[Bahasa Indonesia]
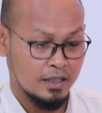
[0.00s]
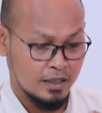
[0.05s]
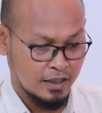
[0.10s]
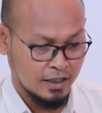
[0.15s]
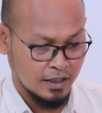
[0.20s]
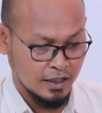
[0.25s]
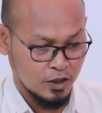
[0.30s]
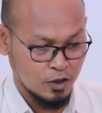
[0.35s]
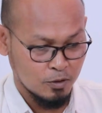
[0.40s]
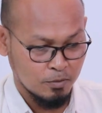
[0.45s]

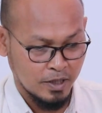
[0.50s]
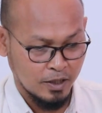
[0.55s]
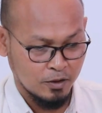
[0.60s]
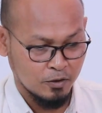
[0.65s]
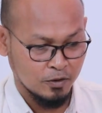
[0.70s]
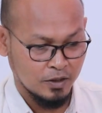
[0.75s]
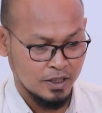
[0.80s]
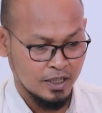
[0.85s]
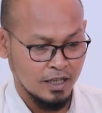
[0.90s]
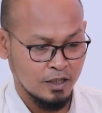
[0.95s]
kita coba
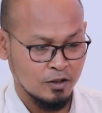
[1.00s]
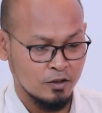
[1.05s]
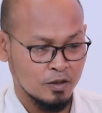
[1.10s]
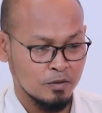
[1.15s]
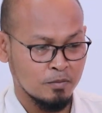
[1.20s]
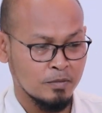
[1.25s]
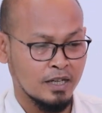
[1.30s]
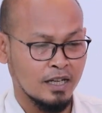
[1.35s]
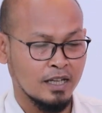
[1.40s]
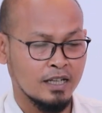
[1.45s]
ikuti
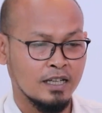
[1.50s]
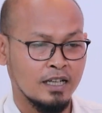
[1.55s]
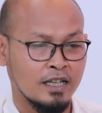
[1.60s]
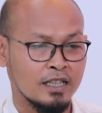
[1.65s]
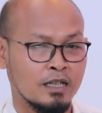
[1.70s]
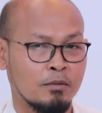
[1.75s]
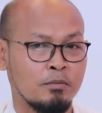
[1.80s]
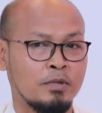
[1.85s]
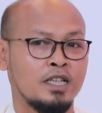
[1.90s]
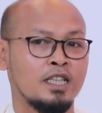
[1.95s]
alur mereka
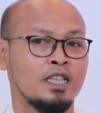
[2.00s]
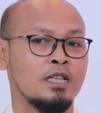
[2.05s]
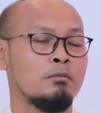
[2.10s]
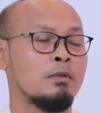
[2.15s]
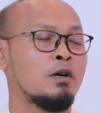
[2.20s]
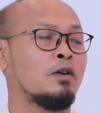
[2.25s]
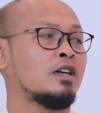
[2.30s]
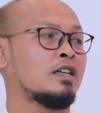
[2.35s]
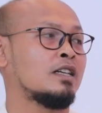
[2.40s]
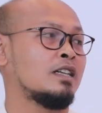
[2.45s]
tapi kita
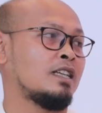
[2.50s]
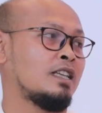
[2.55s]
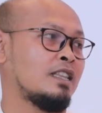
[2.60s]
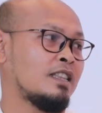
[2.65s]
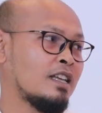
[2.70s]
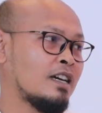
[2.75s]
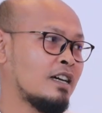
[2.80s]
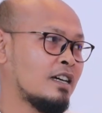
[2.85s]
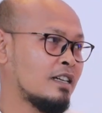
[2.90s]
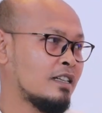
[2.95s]
bawa ke
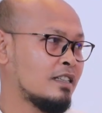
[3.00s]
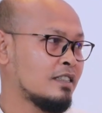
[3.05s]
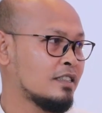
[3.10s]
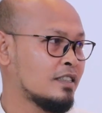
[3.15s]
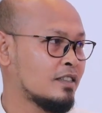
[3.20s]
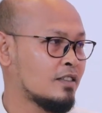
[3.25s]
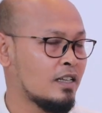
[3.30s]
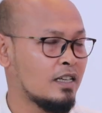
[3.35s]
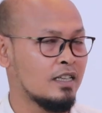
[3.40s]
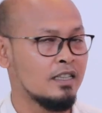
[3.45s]
kita
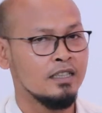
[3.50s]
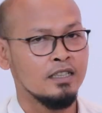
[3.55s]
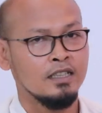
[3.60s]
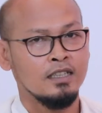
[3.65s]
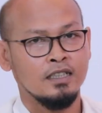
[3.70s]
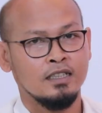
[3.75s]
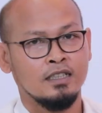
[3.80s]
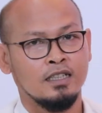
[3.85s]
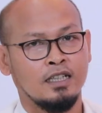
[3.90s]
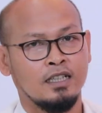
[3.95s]
gitu ya.
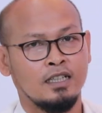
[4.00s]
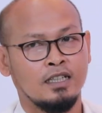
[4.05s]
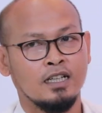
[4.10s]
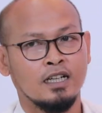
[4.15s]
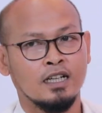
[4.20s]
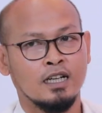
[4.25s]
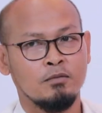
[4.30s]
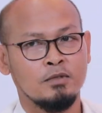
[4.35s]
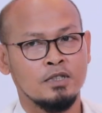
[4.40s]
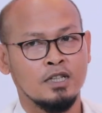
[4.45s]
Ya
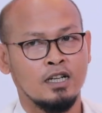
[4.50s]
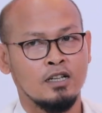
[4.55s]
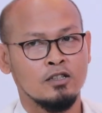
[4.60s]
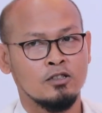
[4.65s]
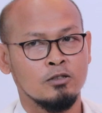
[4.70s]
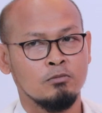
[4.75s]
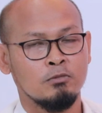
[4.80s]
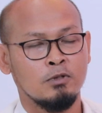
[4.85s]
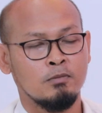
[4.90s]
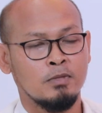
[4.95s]
kita nggak bisa
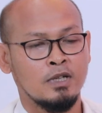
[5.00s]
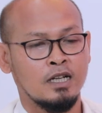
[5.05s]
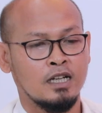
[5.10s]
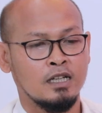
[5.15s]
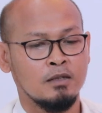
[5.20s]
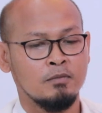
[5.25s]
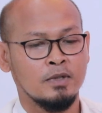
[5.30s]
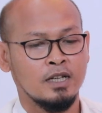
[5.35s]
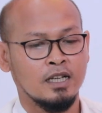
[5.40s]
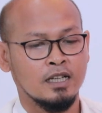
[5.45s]
langsung
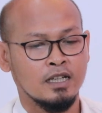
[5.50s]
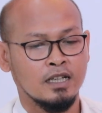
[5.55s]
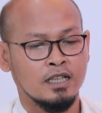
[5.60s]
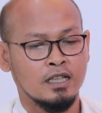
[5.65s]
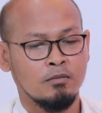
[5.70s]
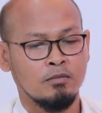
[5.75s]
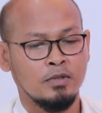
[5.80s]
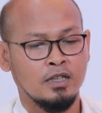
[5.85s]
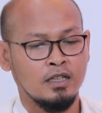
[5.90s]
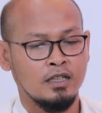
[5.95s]
memari mereka
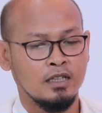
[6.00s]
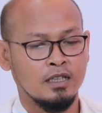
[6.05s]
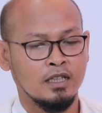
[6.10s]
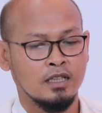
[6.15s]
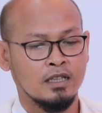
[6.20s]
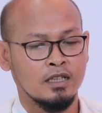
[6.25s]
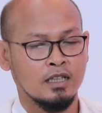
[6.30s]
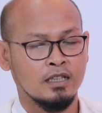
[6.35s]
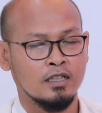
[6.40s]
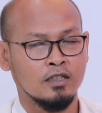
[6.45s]
tapi
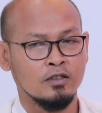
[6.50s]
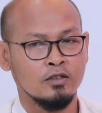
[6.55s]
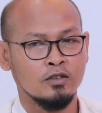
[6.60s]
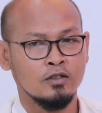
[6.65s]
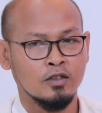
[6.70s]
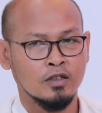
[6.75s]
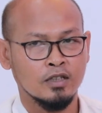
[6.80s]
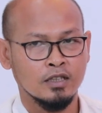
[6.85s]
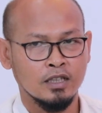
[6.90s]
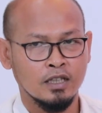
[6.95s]
kita
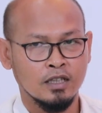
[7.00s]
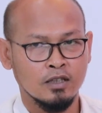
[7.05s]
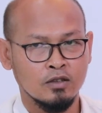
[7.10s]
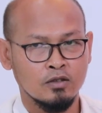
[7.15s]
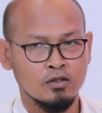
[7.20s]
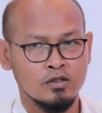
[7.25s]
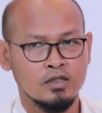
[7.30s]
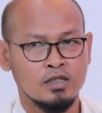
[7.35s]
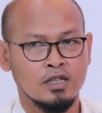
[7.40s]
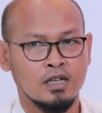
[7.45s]
tegurnya
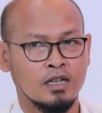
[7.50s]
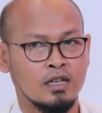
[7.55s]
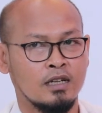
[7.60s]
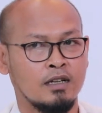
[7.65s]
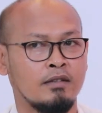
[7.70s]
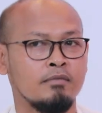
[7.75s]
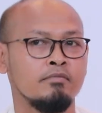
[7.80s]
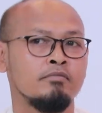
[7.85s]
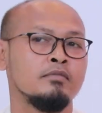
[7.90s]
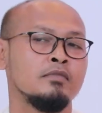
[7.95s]
itu
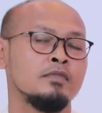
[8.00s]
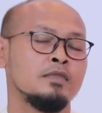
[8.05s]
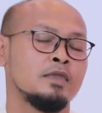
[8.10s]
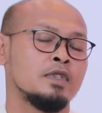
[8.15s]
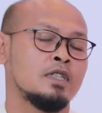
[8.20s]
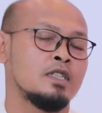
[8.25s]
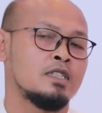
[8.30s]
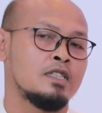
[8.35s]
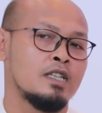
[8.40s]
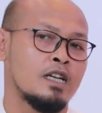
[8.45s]
secara
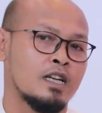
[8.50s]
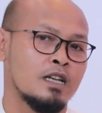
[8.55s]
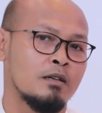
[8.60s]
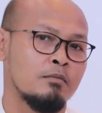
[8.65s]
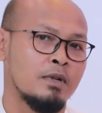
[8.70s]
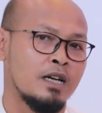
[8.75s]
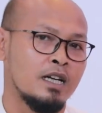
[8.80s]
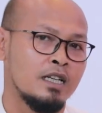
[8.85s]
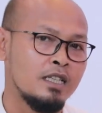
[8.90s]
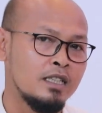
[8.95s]
secara
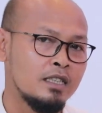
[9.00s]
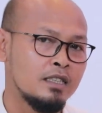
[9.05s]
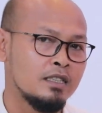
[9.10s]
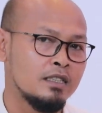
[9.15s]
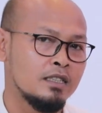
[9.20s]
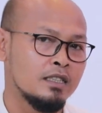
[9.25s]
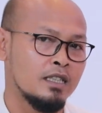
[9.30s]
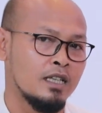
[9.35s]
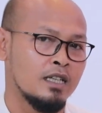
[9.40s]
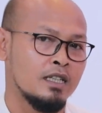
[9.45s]
baik
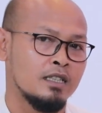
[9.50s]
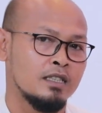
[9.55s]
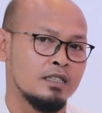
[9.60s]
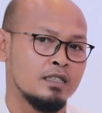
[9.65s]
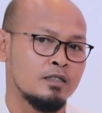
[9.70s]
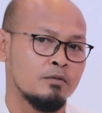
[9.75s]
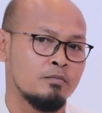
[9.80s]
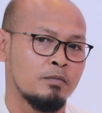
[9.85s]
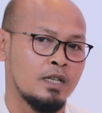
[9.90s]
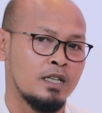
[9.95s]
ya
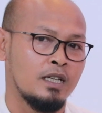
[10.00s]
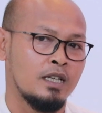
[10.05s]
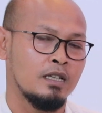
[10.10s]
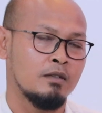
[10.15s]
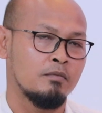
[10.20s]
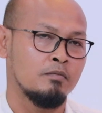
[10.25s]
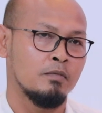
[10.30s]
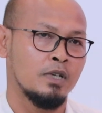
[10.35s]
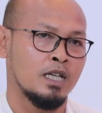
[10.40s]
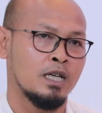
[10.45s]

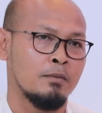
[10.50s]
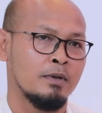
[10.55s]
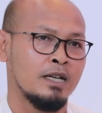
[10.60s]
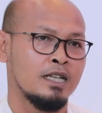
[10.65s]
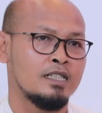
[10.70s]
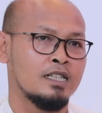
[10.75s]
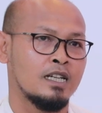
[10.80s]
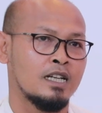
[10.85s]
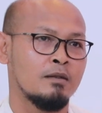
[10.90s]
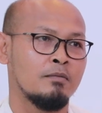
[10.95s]
supaya bagaimana
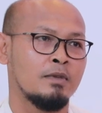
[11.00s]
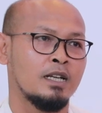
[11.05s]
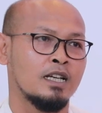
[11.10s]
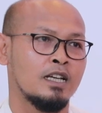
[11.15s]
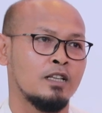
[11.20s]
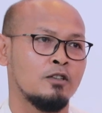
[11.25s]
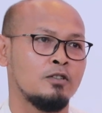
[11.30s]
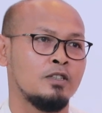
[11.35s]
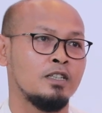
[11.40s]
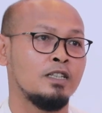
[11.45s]
cara
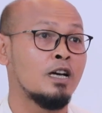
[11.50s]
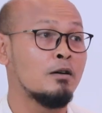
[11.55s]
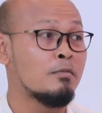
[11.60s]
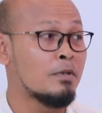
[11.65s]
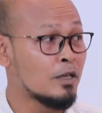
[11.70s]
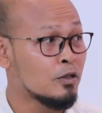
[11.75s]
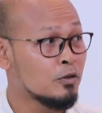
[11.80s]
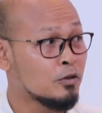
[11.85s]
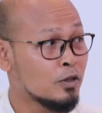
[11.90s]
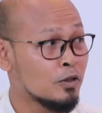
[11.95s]
mereka itu tidak
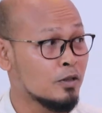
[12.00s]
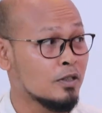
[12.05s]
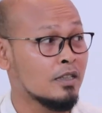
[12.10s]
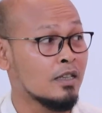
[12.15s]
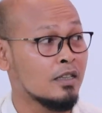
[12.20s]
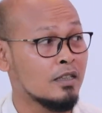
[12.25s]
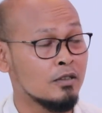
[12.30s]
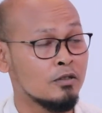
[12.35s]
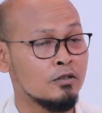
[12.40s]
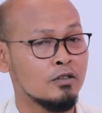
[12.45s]
malu kalau
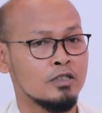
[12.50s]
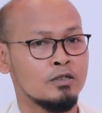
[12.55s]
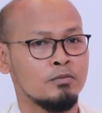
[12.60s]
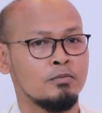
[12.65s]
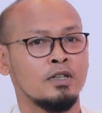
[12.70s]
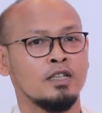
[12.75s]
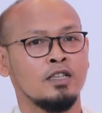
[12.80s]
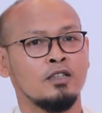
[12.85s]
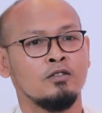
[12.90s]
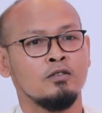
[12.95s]
kita tegur
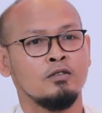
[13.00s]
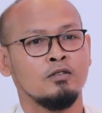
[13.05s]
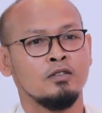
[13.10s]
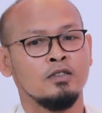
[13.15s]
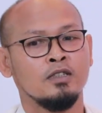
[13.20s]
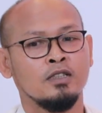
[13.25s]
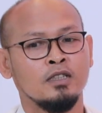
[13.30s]
seperti itu.